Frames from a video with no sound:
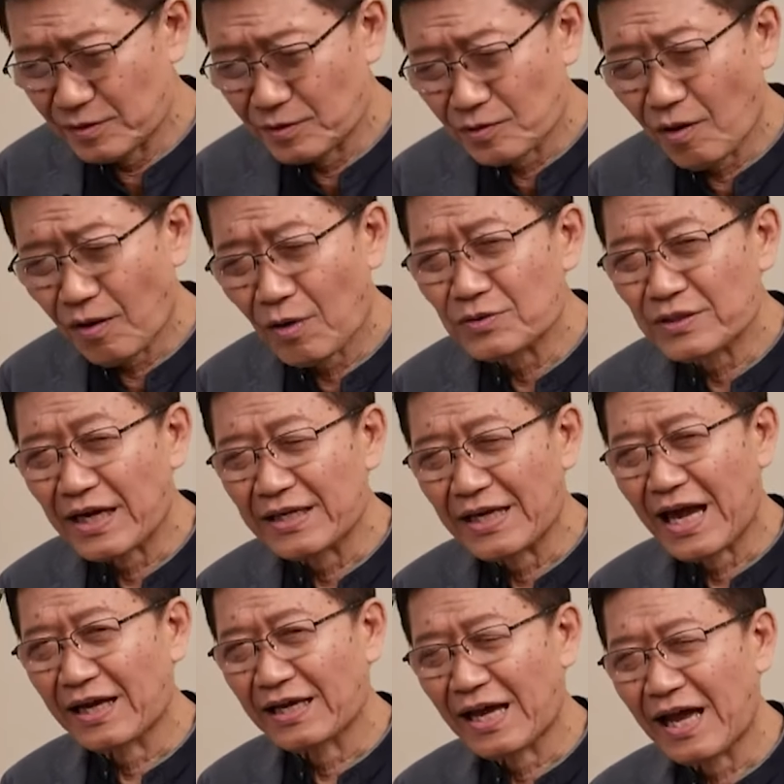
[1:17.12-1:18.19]
ต้องเข้าใจอ
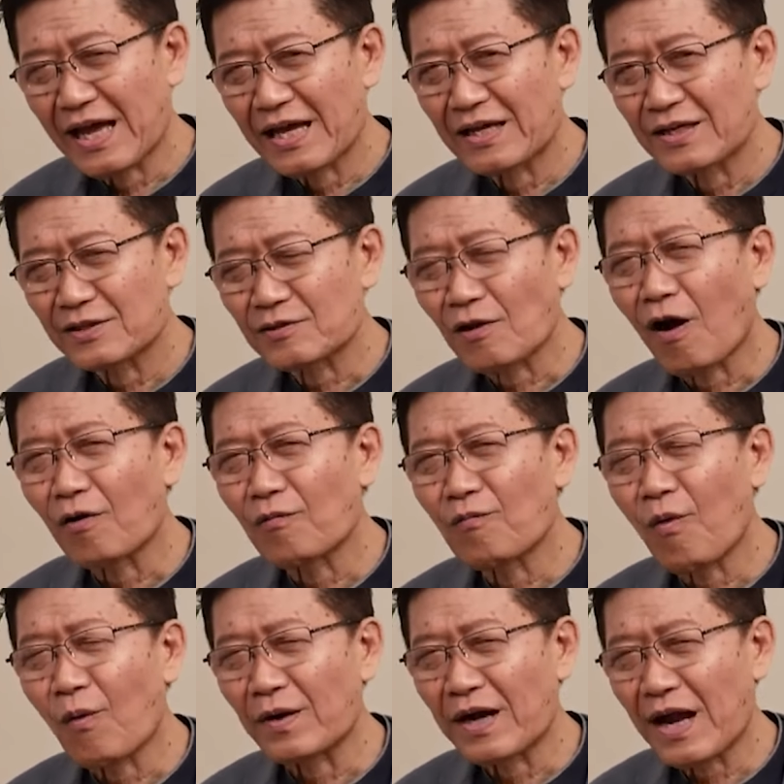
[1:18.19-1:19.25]
ย่างนะ ตอนโหว
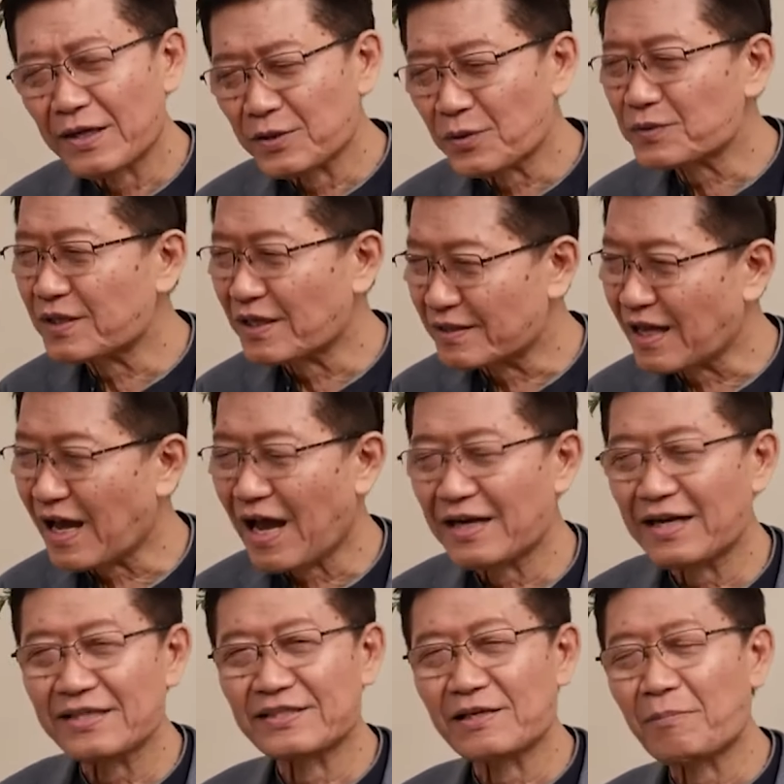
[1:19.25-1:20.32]
ตนายกเศรษฐา
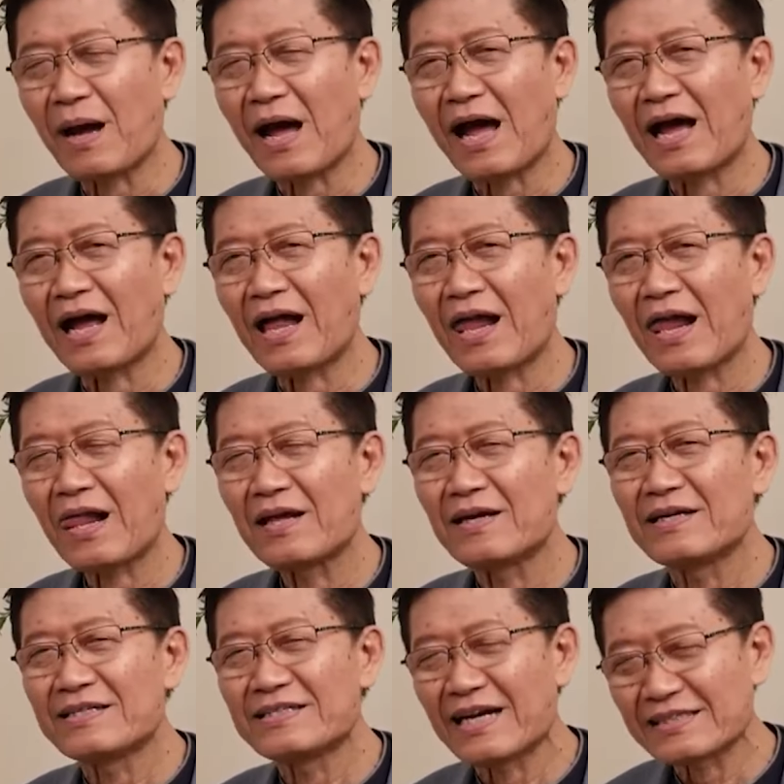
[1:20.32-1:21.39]
ในสภา
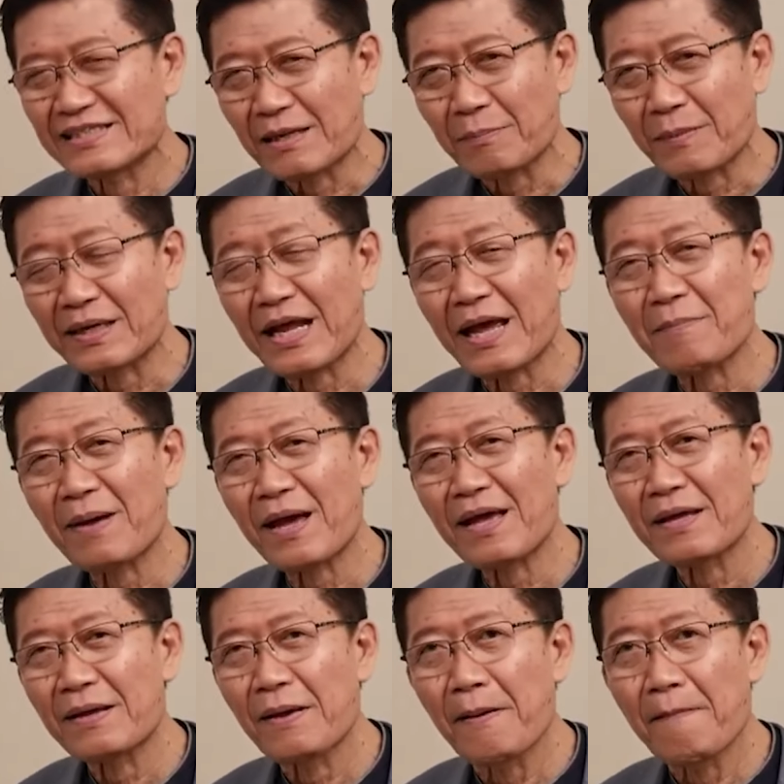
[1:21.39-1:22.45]
ยังจำกันได้ไหม
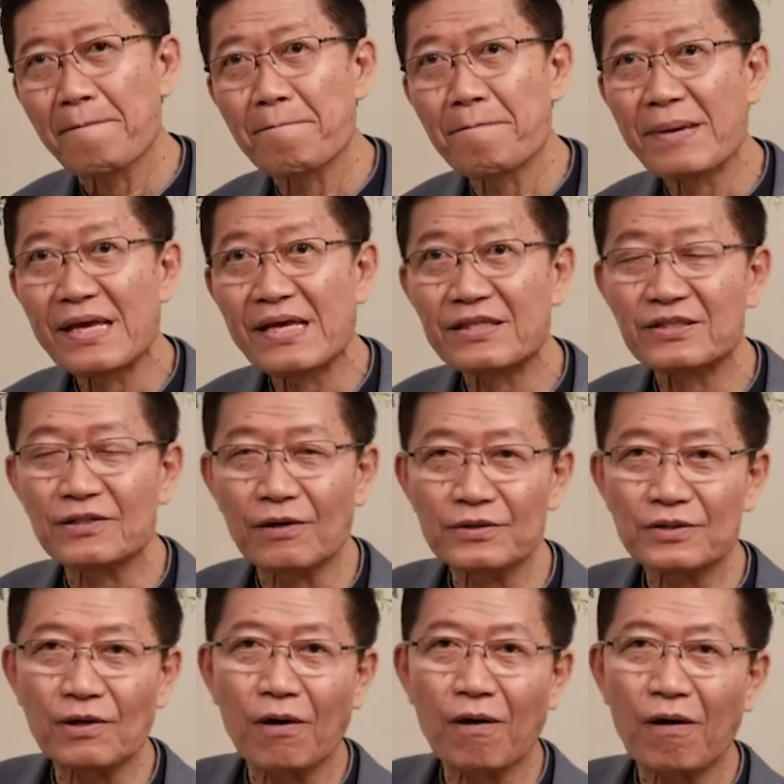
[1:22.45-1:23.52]
มีส
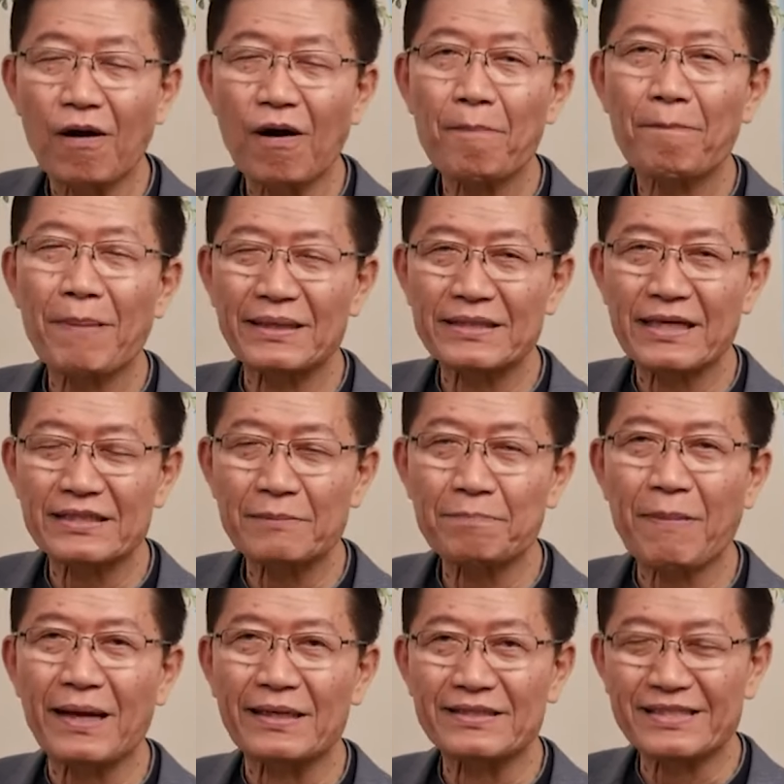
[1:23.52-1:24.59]
ส ประชาธิ
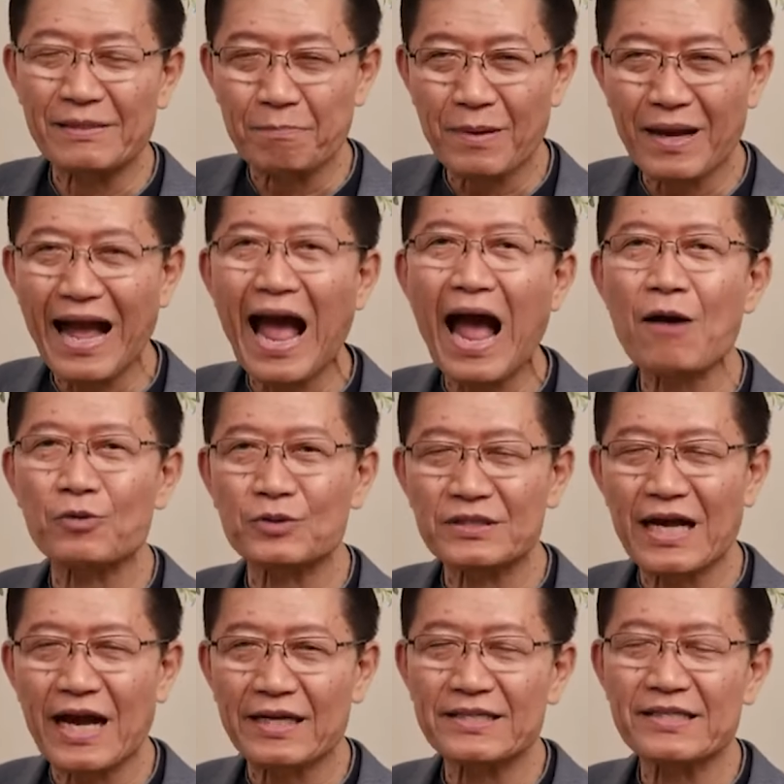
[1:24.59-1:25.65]
ปัตย์19
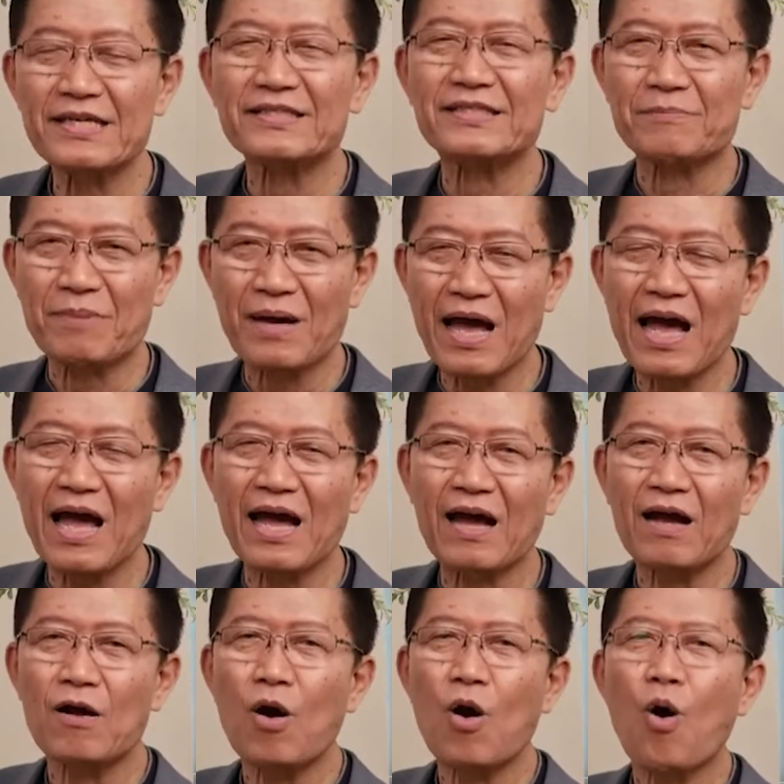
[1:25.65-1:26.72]
จาก
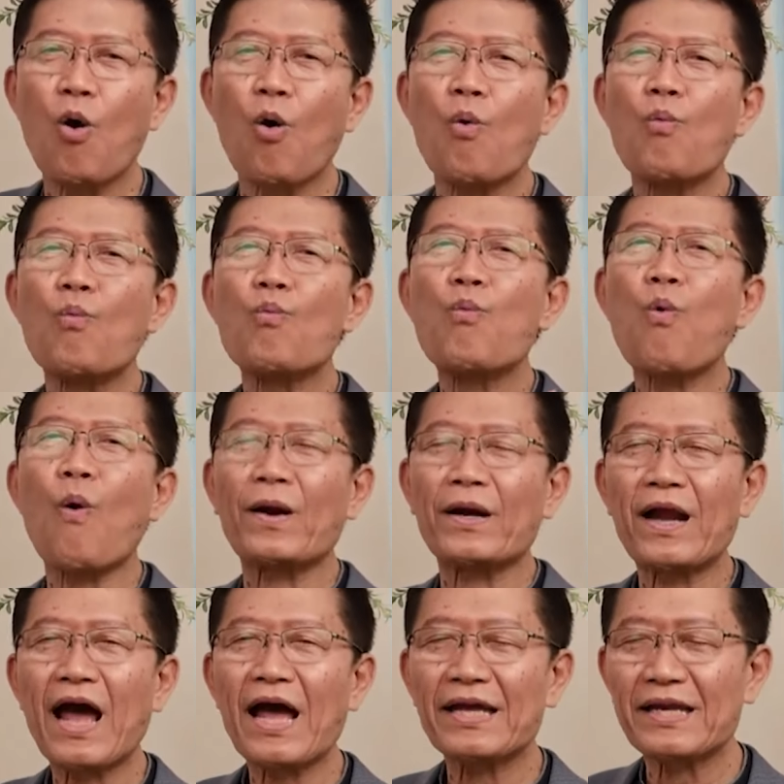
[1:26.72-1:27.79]
25โหวต
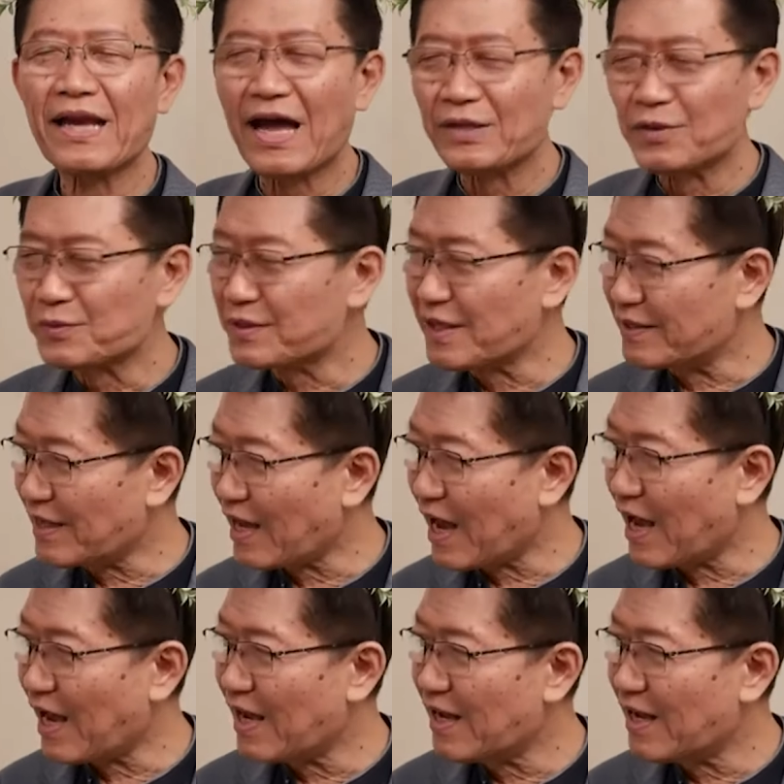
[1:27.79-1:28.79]
ให้นายกเศรษฐา